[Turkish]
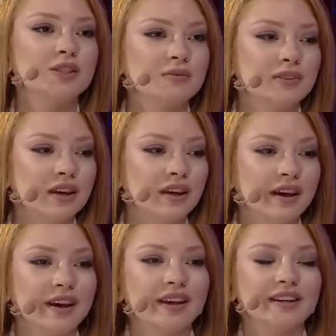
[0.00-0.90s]
Hmm. Şimdi
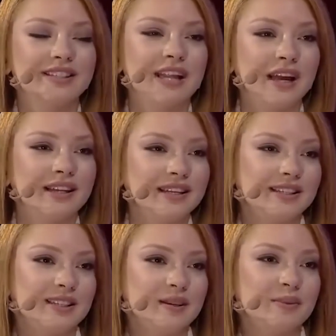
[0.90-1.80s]
işler
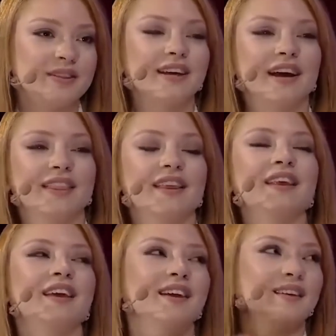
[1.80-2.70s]
değişti tabii
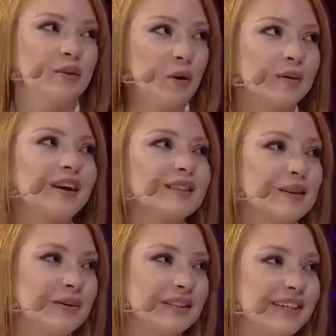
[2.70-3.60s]
sahne de doğal
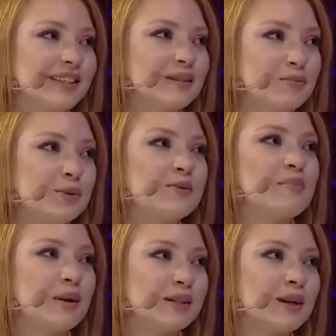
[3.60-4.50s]
olarak zaman içerisinde
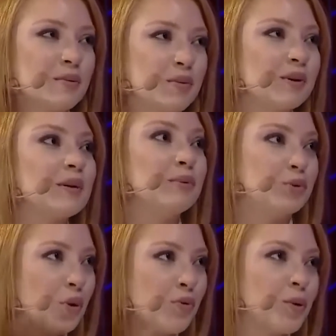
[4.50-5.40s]
büyüdü ve başka bir boyutta
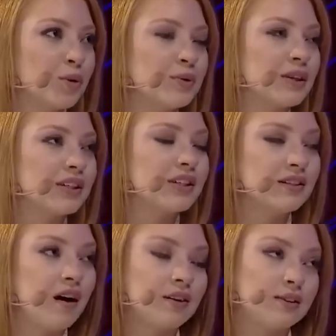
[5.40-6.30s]
bir şov boyutunda
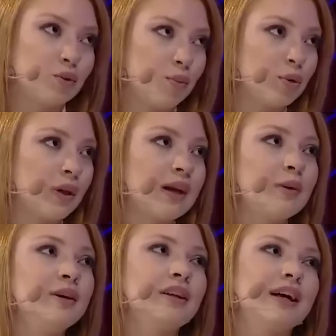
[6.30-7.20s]
taşındı. Artık topuklu
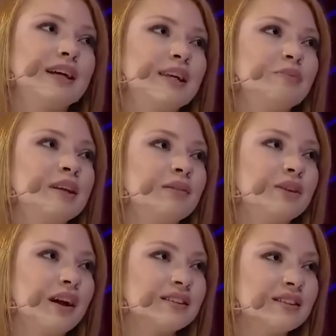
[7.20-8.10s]
ayakkabıyla dans etmek
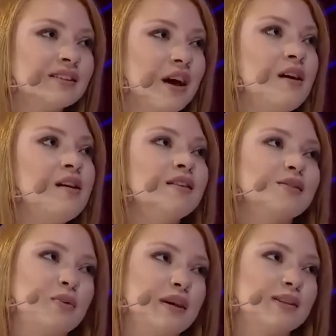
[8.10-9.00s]
imkansız.
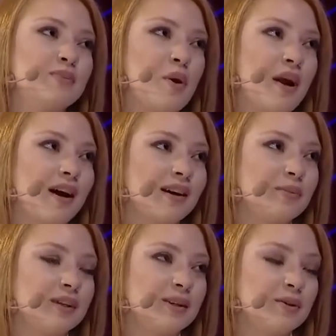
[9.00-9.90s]
Sürekli spor
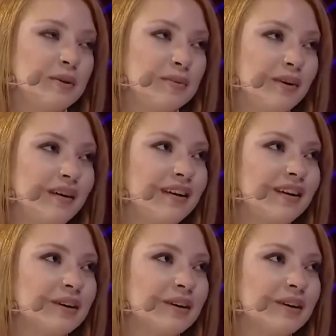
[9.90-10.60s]
ayakkabı giyiyorum.